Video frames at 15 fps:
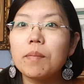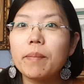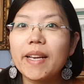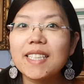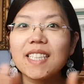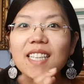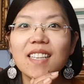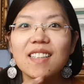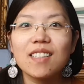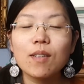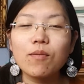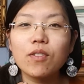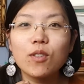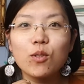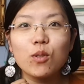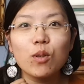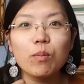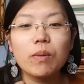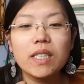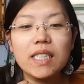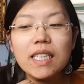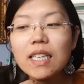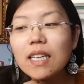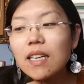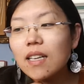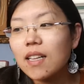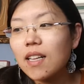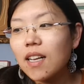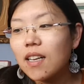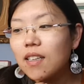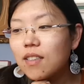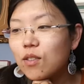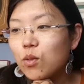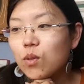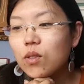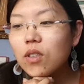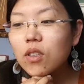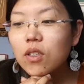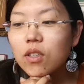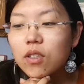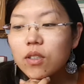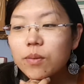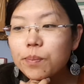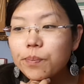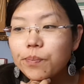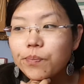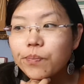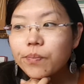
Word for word: merci, ça me fait toujours plaisir. Donc euh,